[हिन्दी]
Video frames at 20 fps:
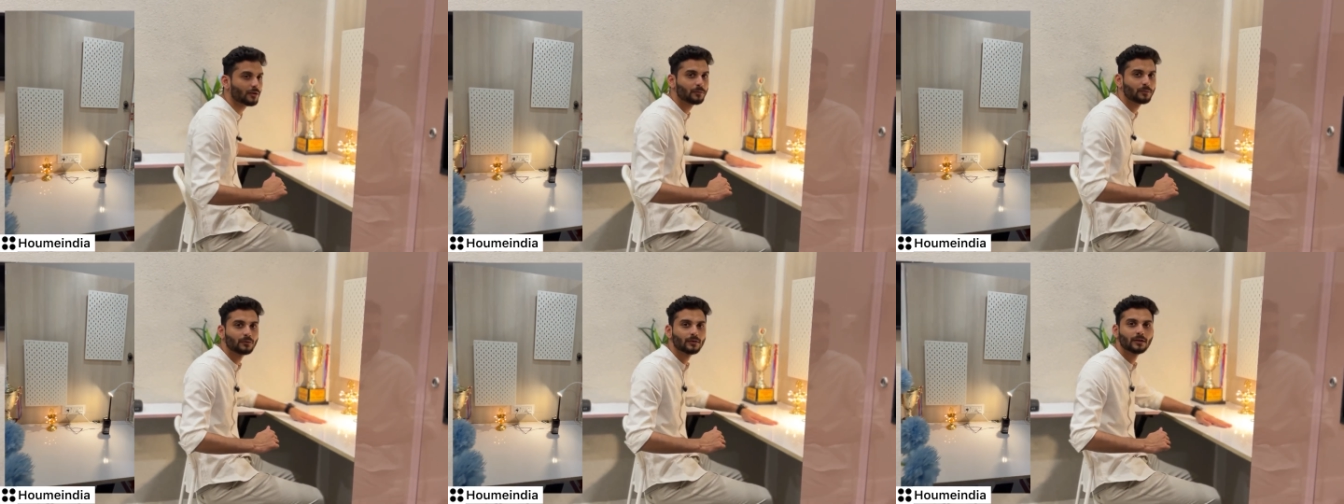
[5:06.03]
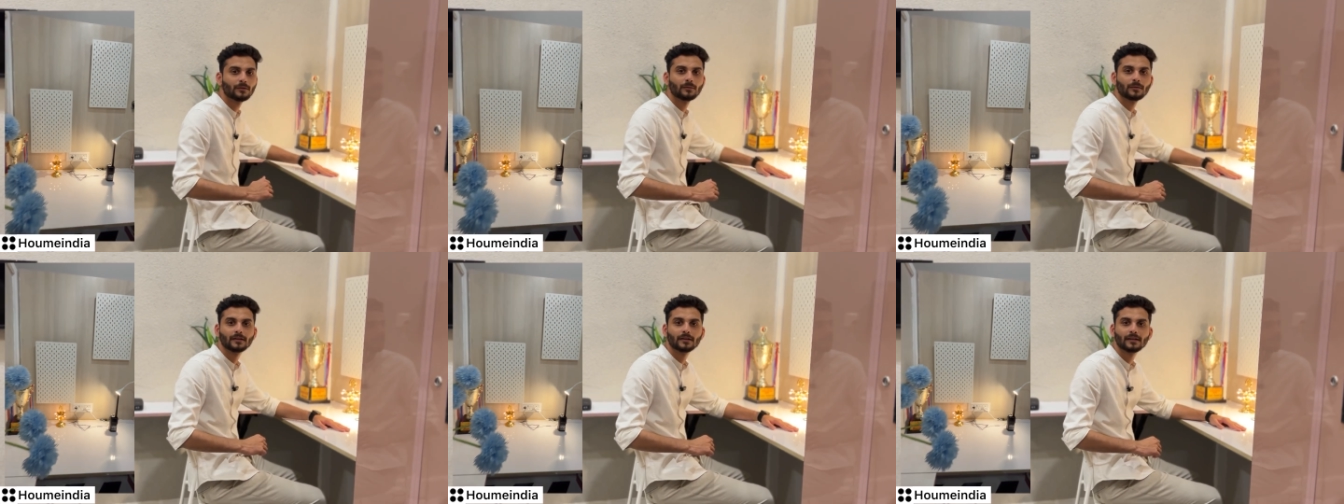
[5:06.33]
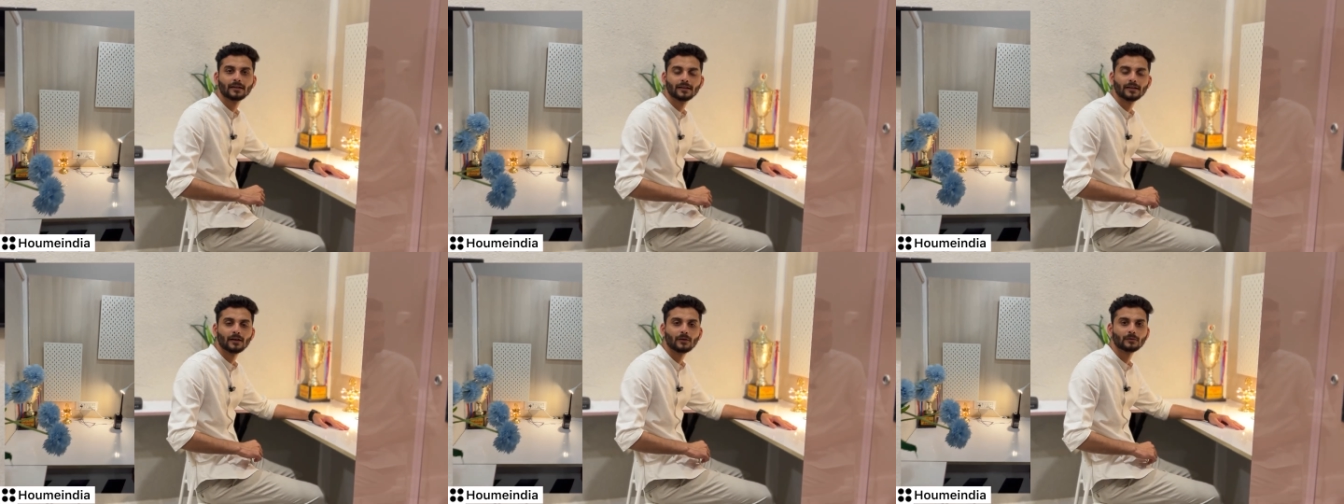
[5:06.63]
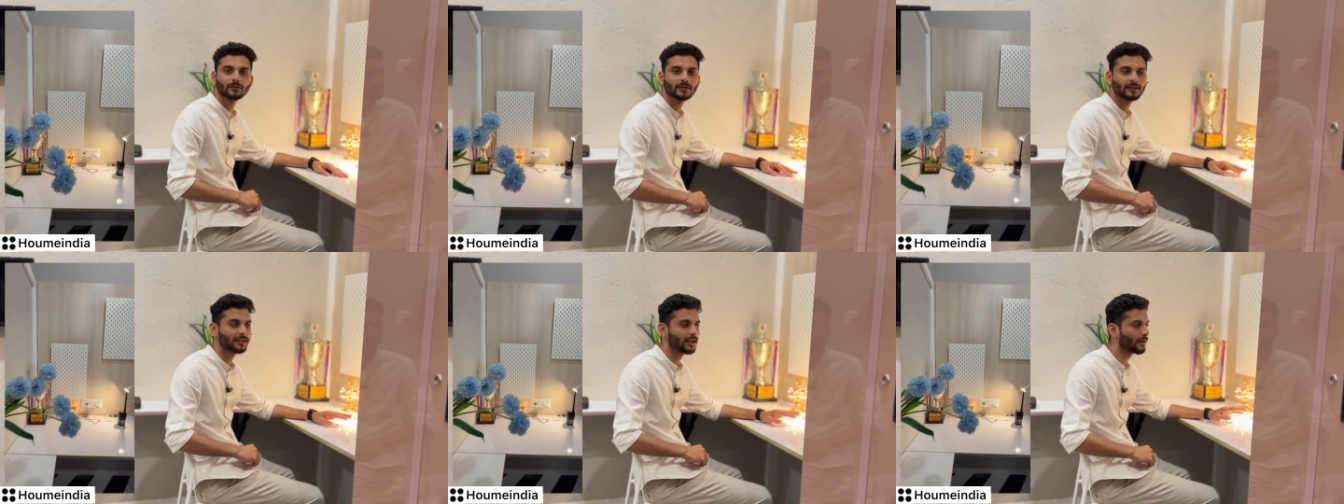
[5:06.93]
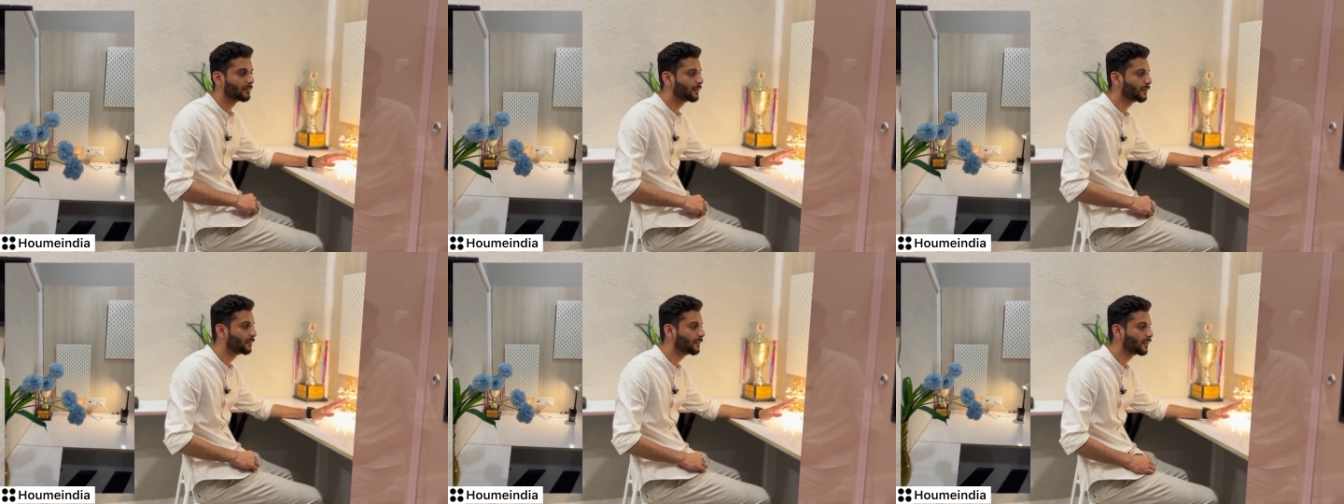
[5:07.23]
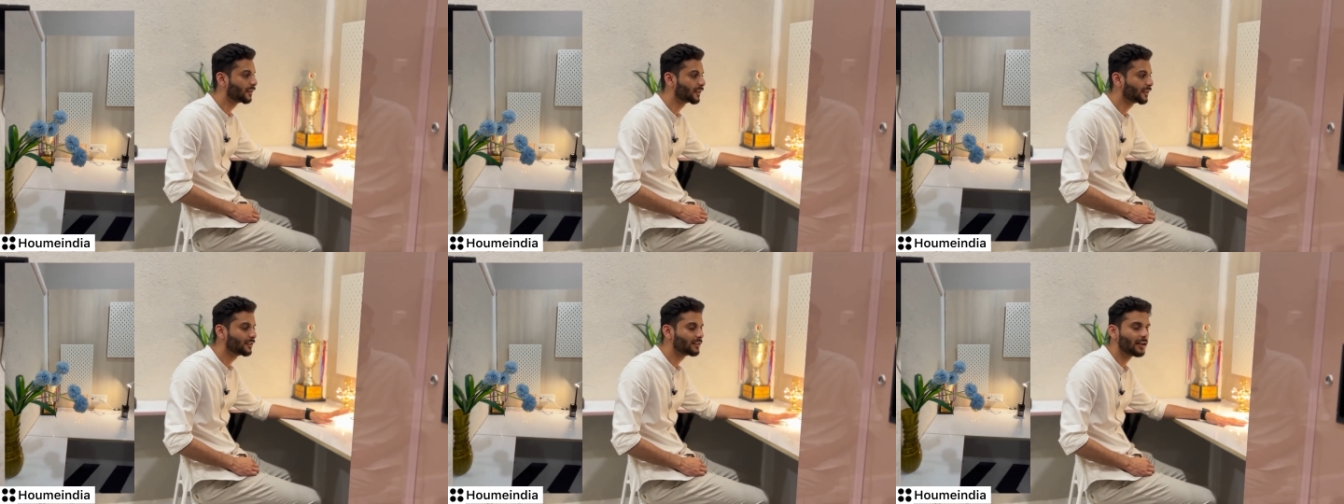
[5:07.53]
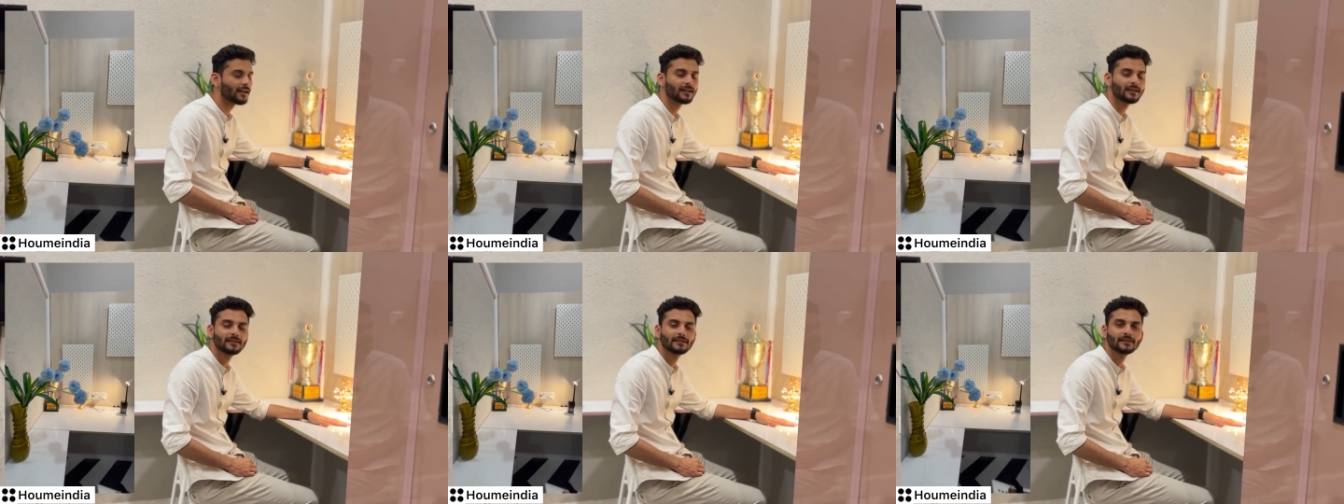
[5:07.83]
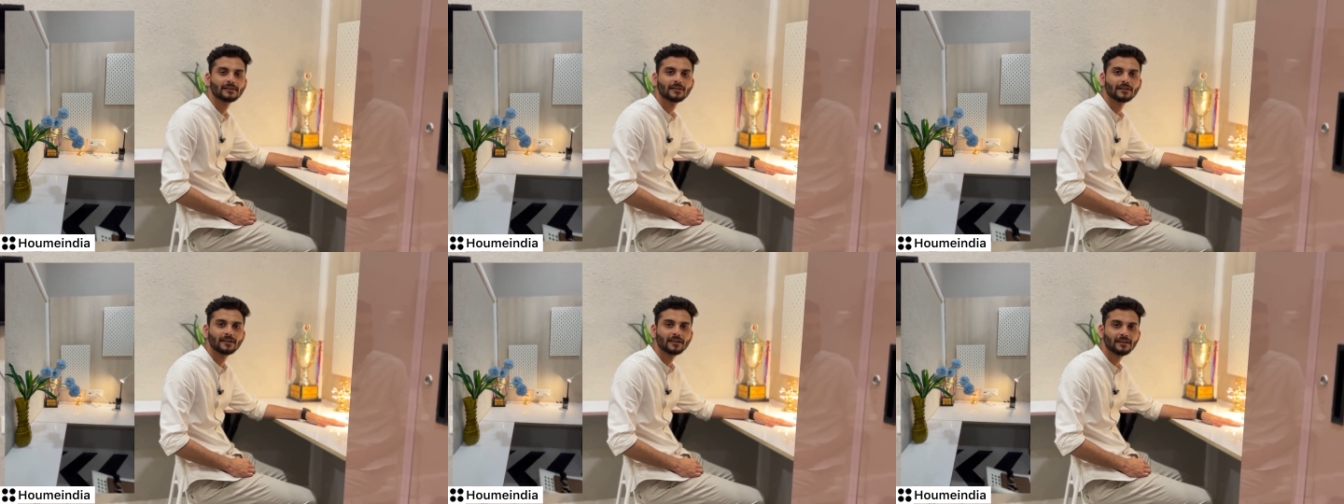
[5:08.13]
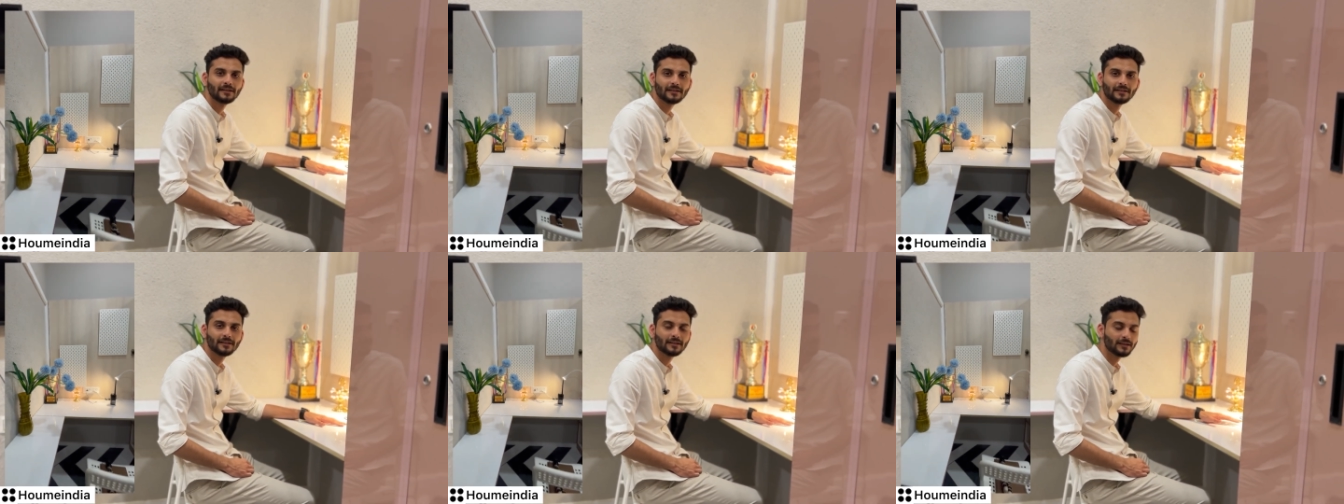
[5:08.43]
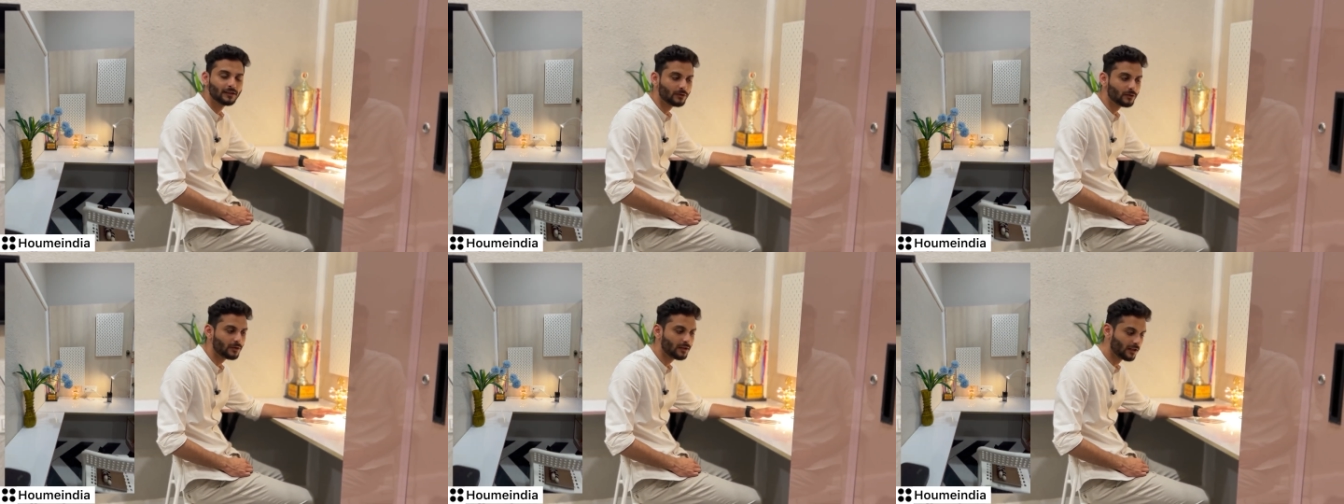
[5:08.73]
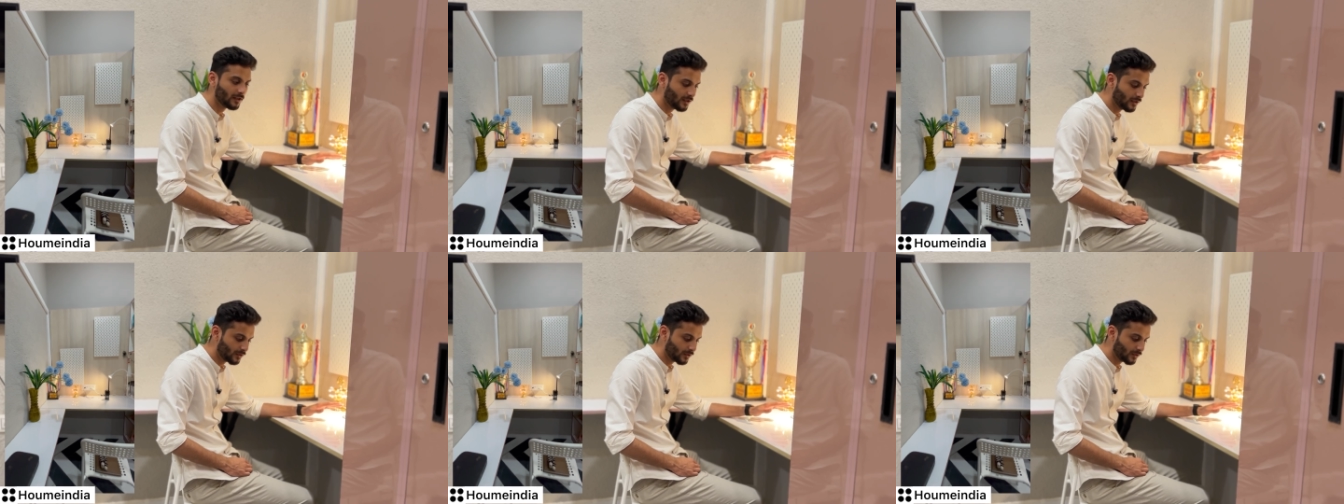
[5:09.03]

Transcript: को पूरा वर्किंग काउंटर यहाँ पे मिल रहा है दैट इज़ रियली रियली गुड